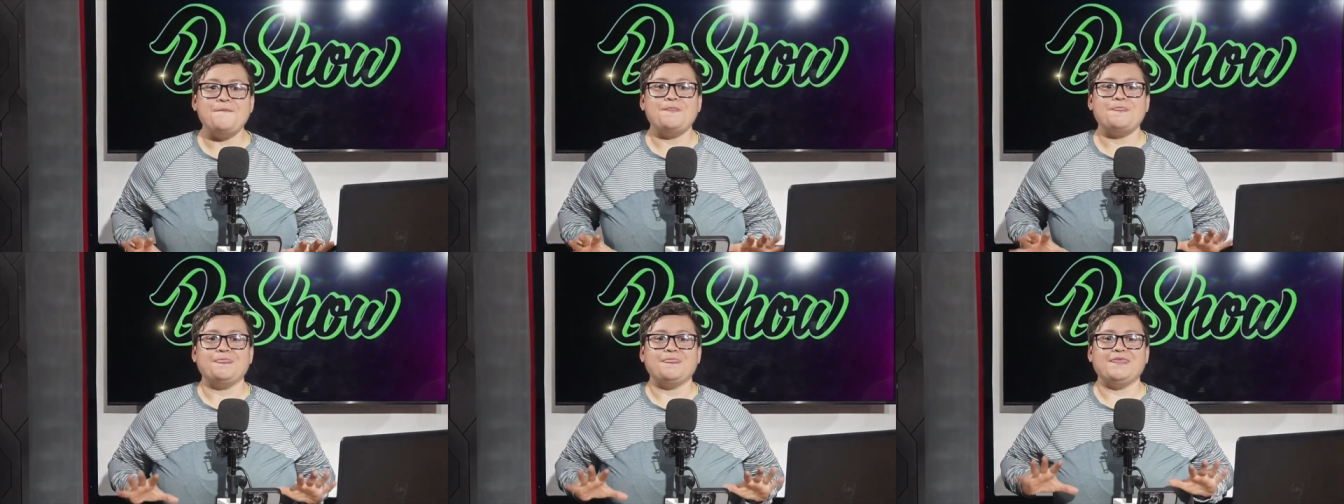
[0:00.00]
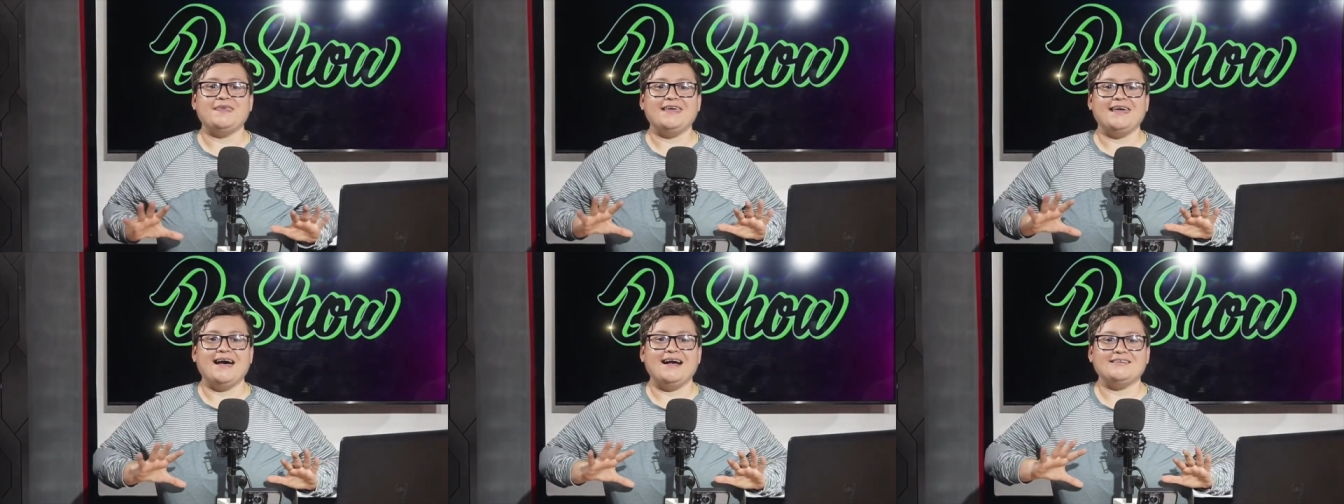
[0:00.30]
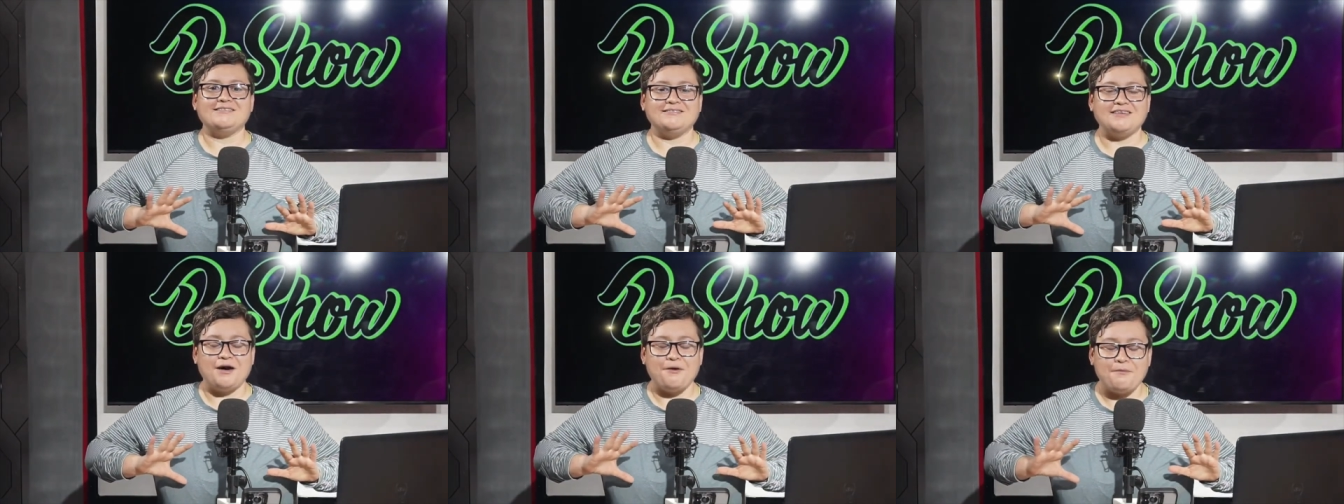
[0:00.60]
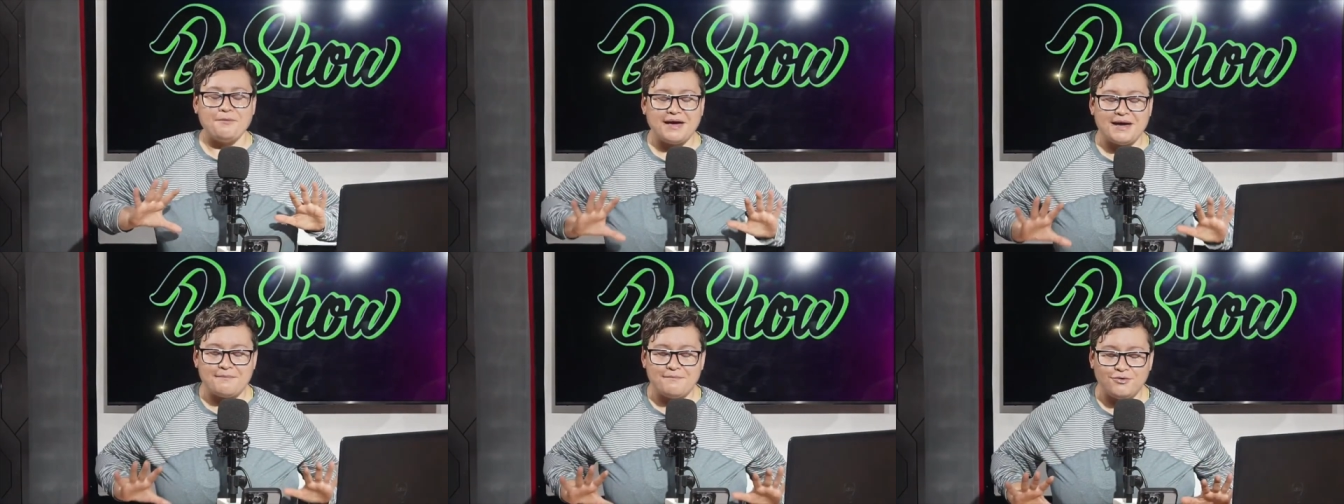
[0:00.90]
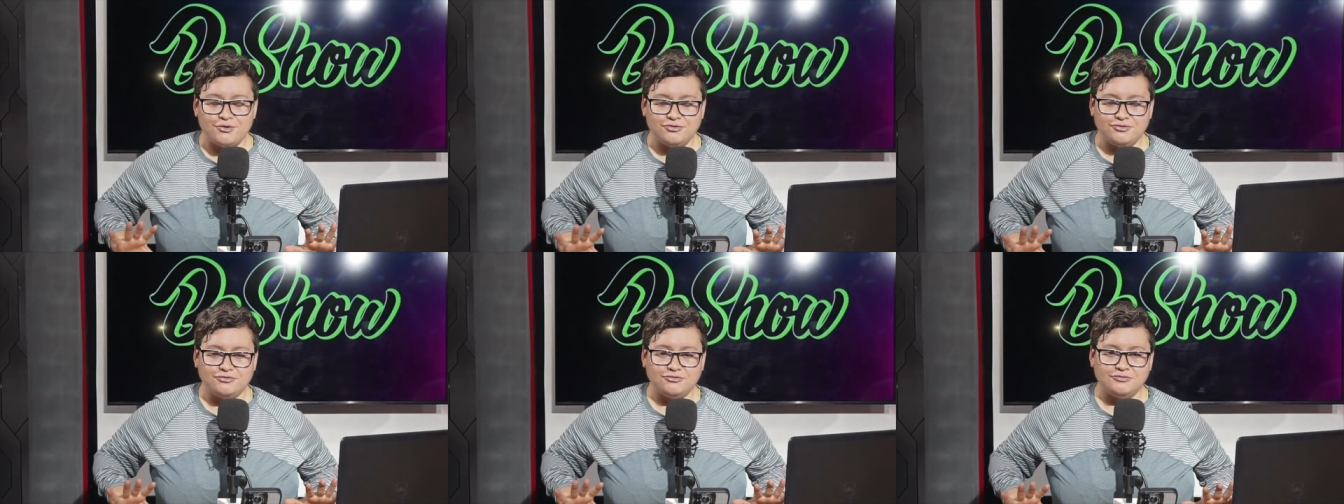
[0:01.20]
ya
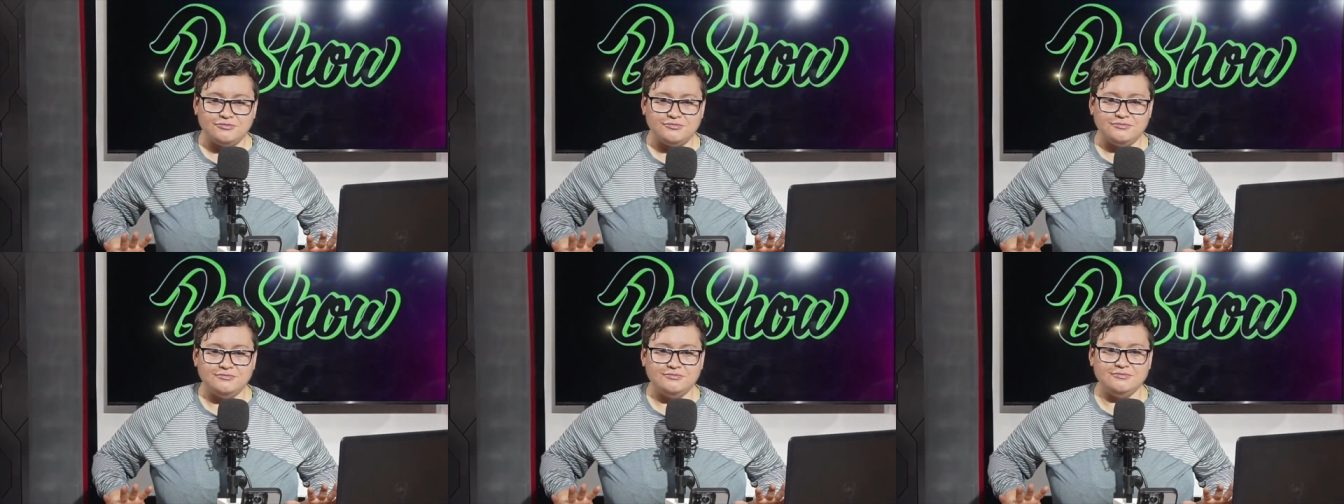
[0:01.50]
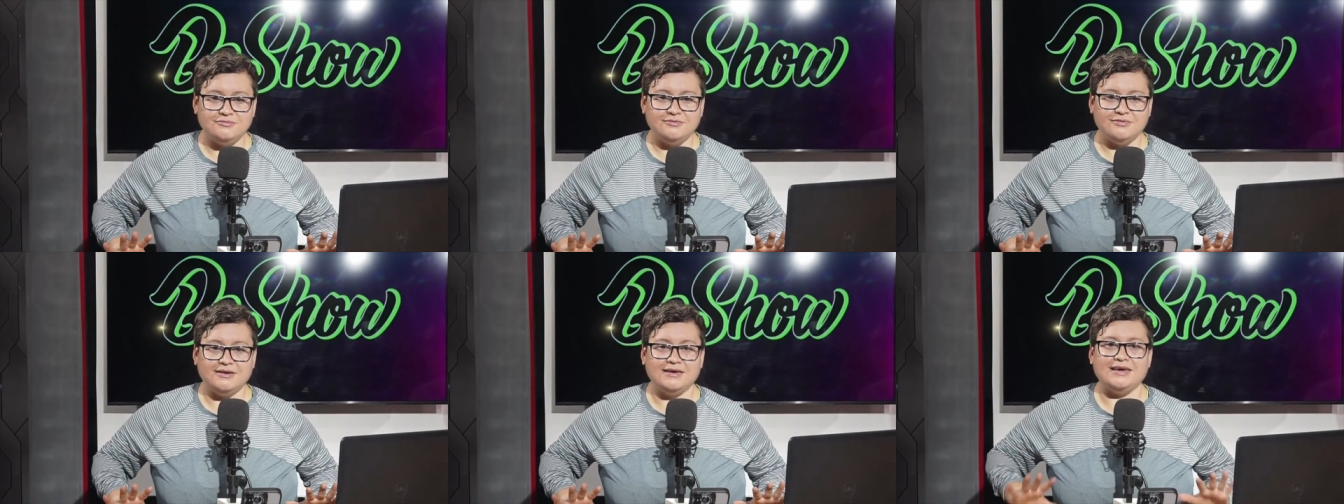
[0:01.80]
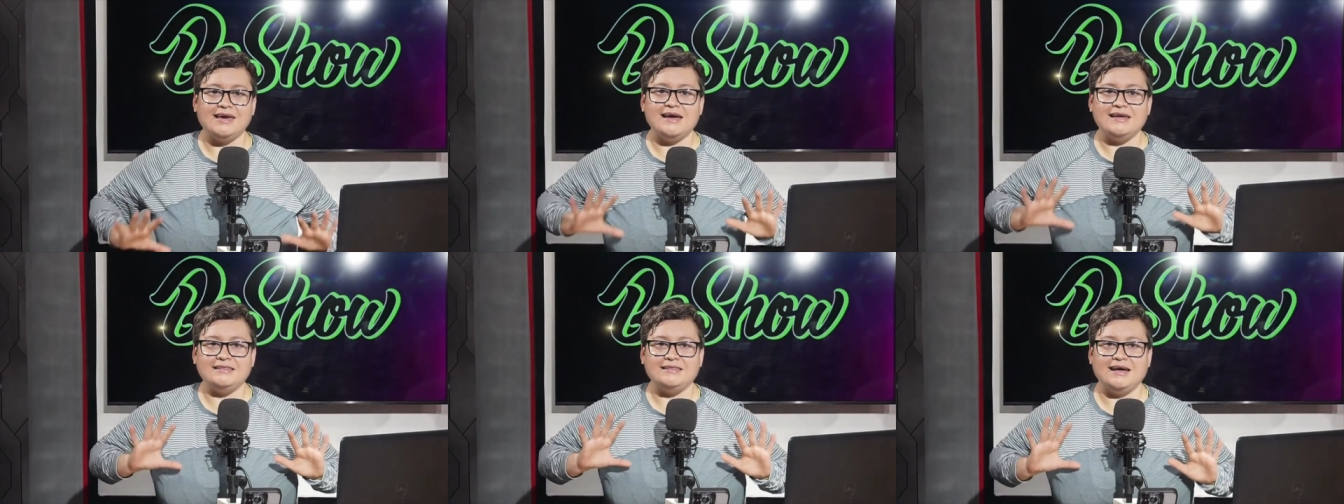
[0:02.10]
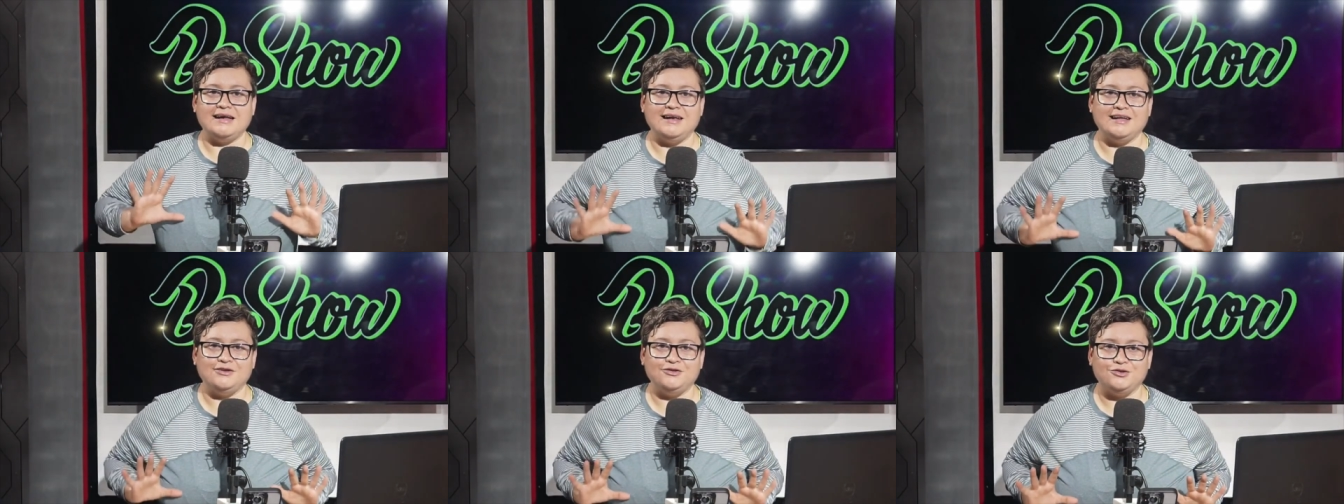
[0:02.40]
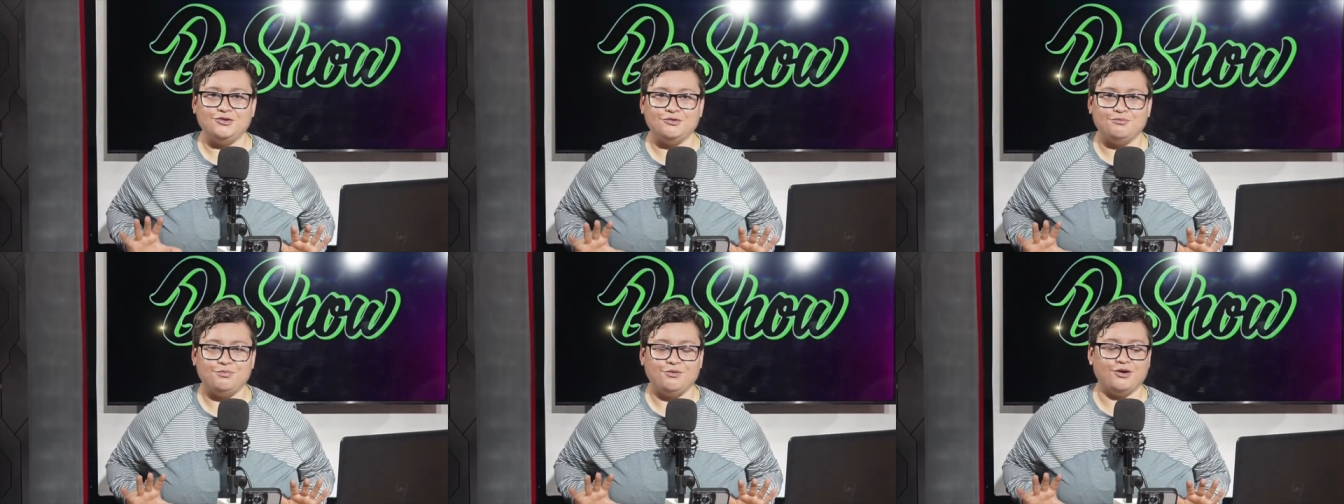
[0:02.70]
sabemos que hay
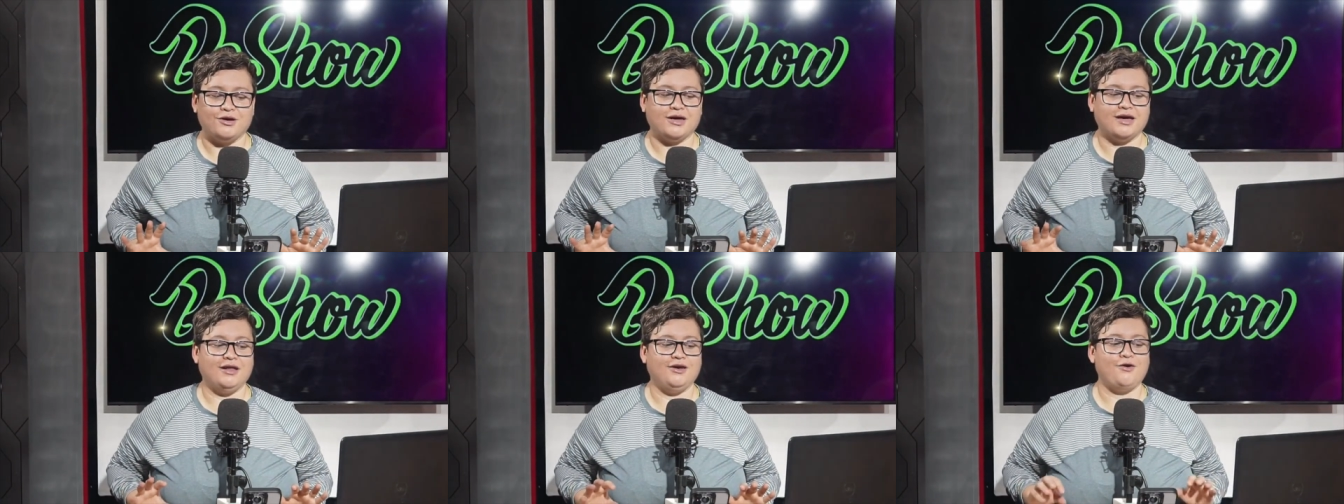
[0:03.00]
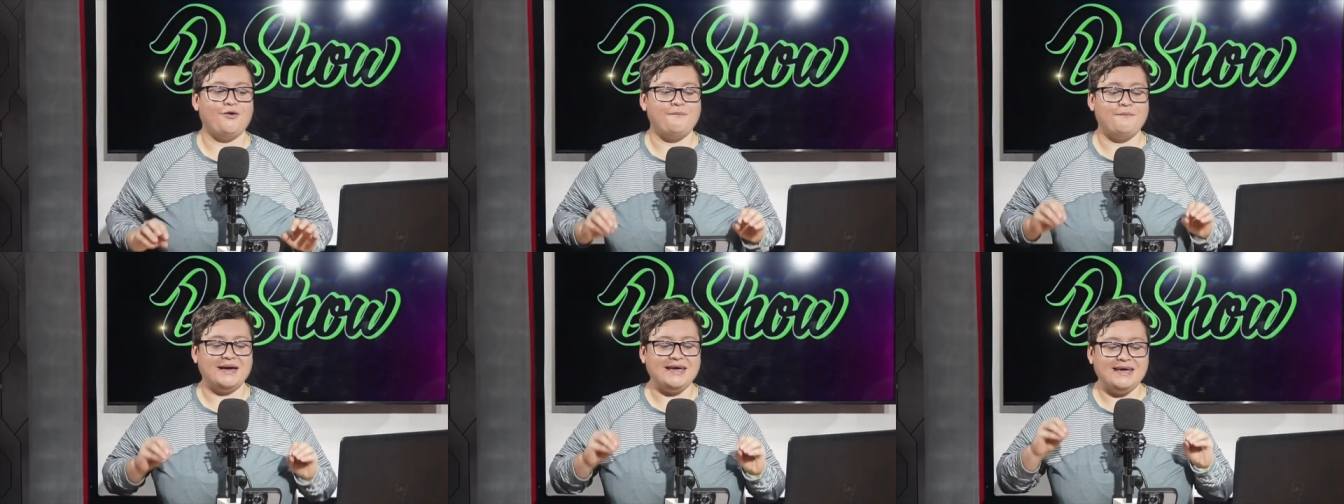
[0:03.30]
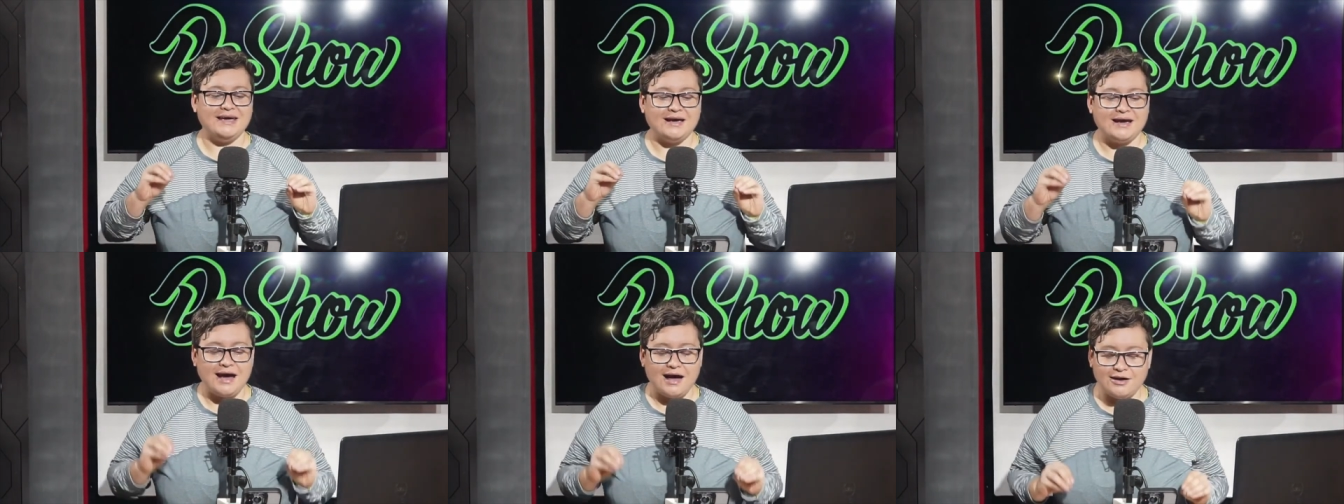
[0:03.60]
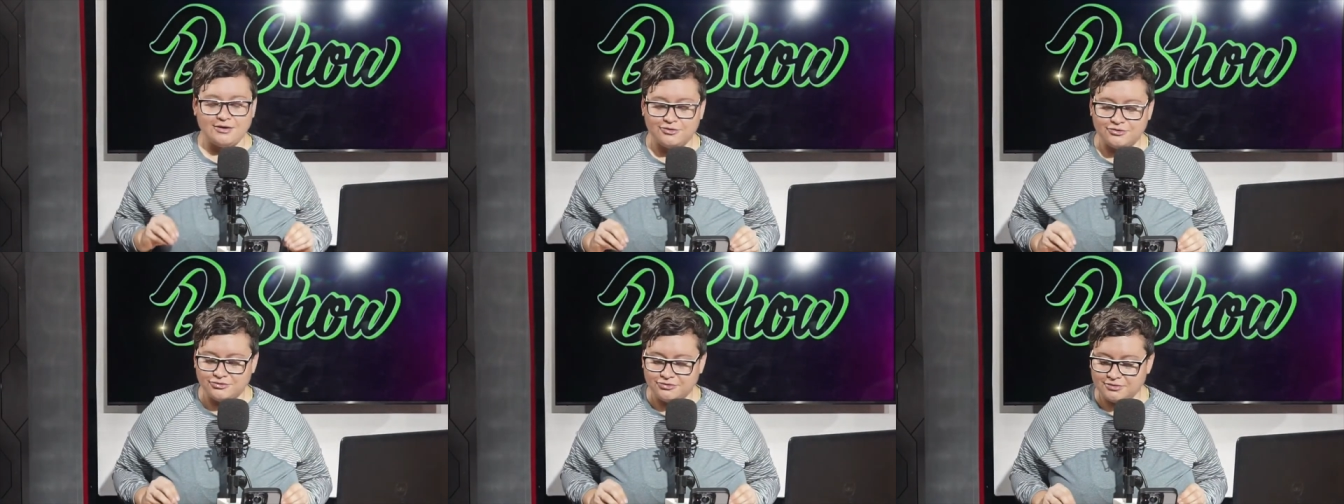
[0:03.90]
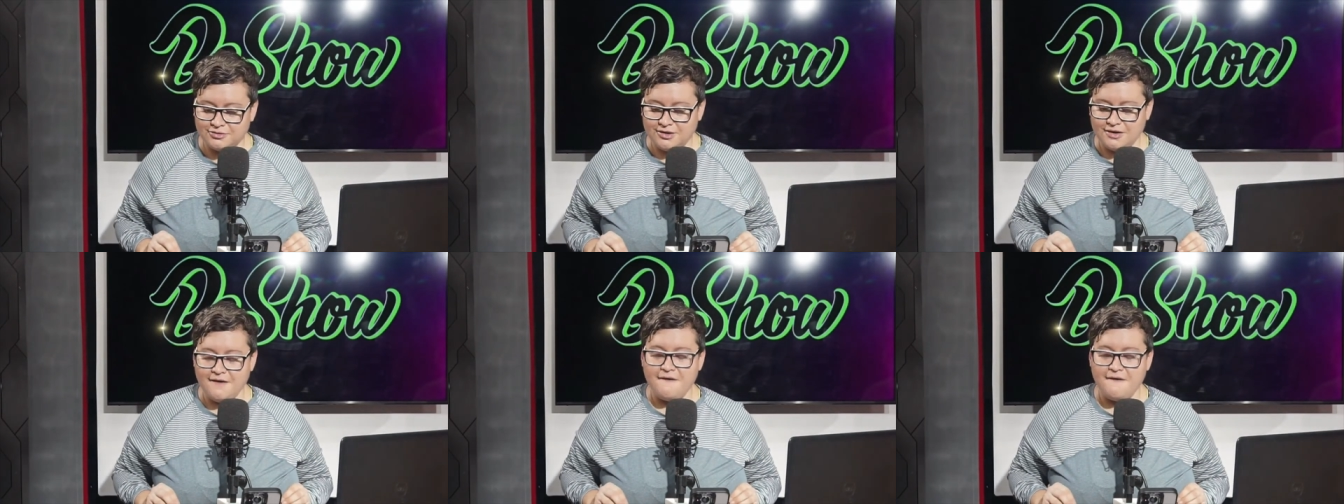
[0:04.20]
talento, porque los mexicanos